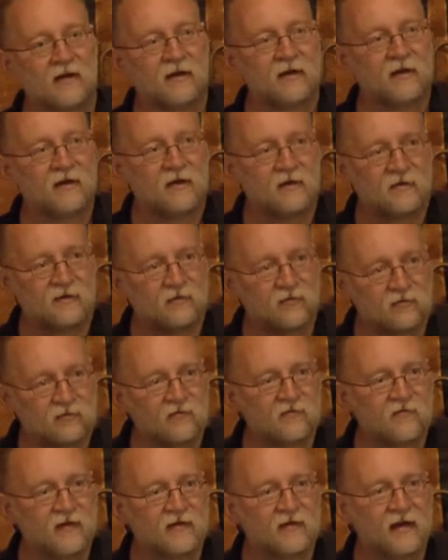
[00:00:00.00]
e,
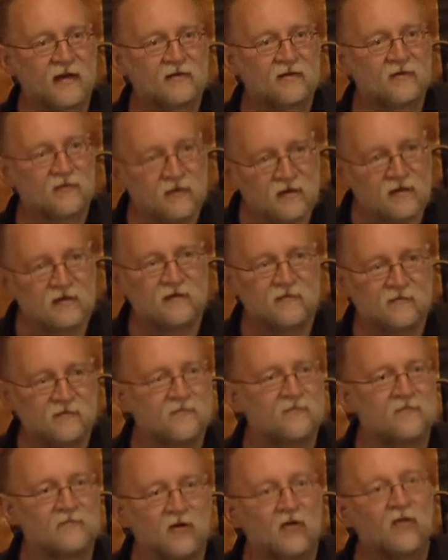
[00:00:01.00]
dużą fantazją i
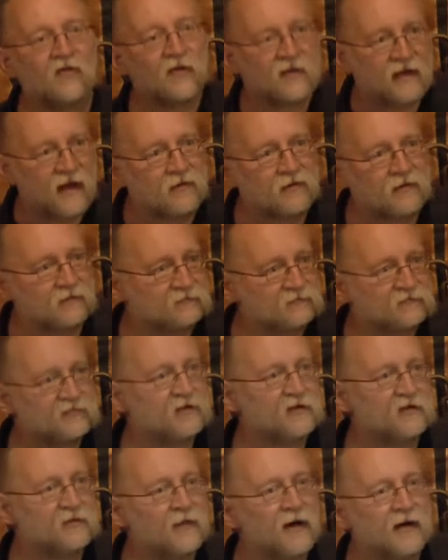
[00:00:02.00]
to chwytało
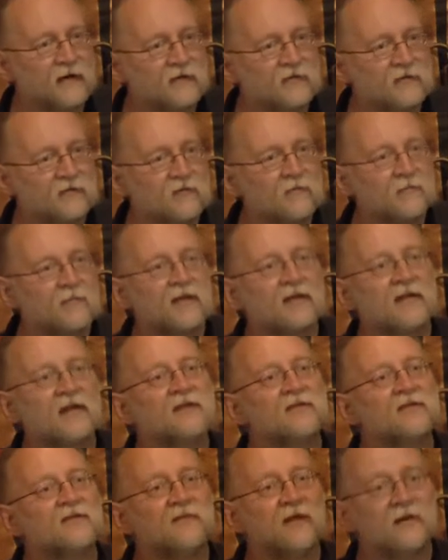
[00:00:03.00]
wtedy bardzo w
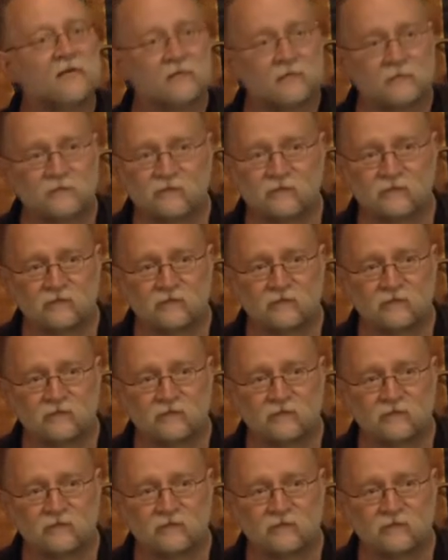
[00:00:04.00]
XV wieku